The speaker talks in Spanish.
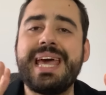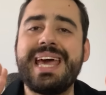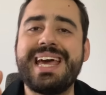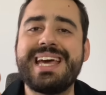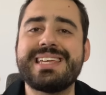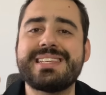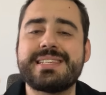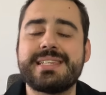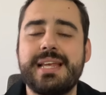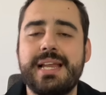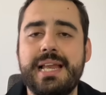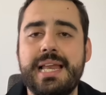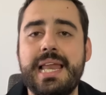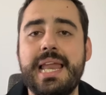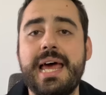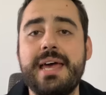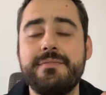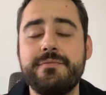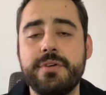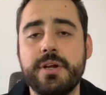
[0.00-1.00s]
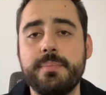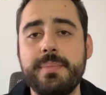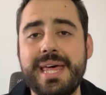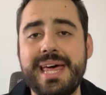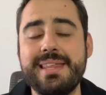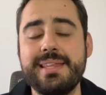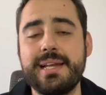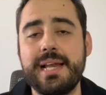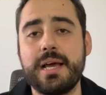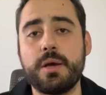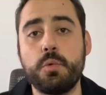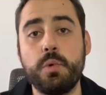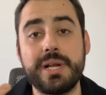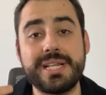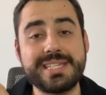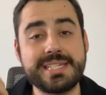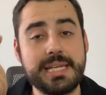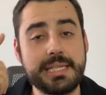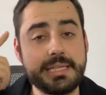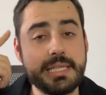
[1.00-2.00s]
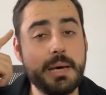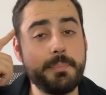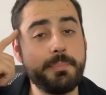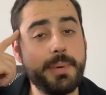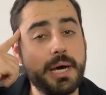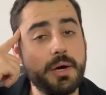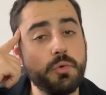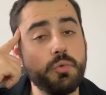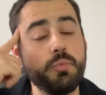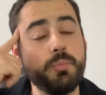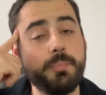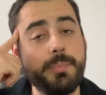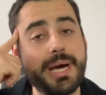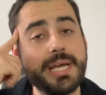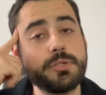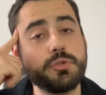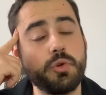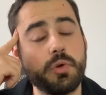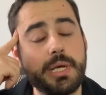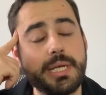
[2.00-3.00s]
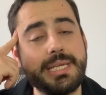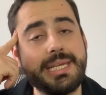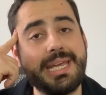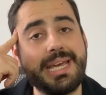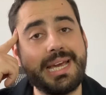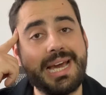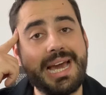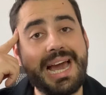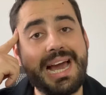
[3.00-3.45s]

es la enfermedad en la cual se tapa un vaso que llega